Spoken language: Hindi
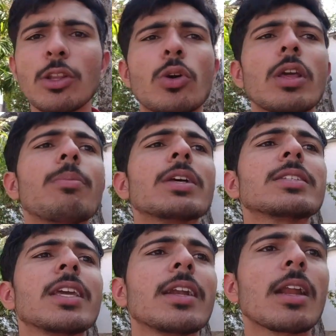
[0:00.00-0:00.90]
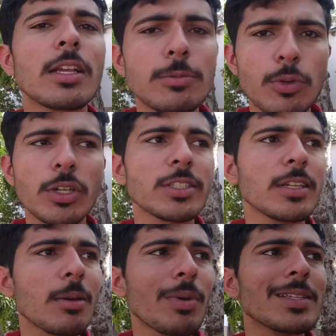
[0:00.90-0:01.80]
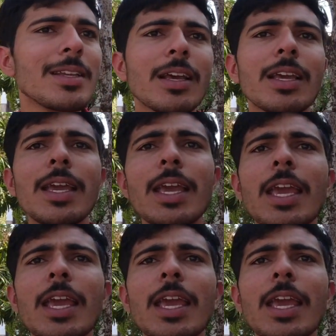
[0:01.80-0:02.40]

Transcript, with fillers: थोड़े बस के ट्रांसपोर्टेशन के पैसे लग गए